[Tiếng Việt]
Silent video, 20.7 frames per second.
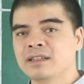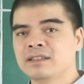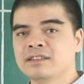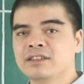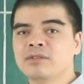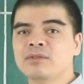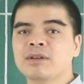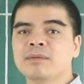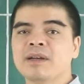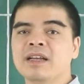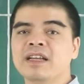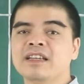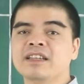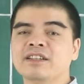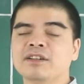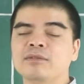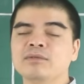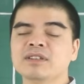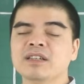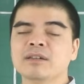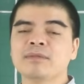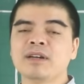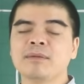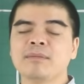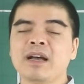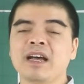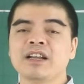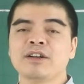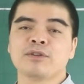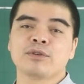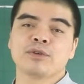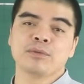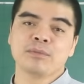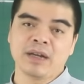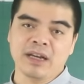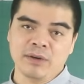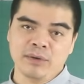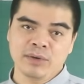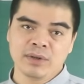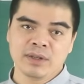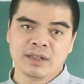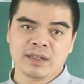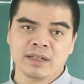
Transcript: Trong năm hai nghìn không trăm hai mươi ba năm Quý Mão,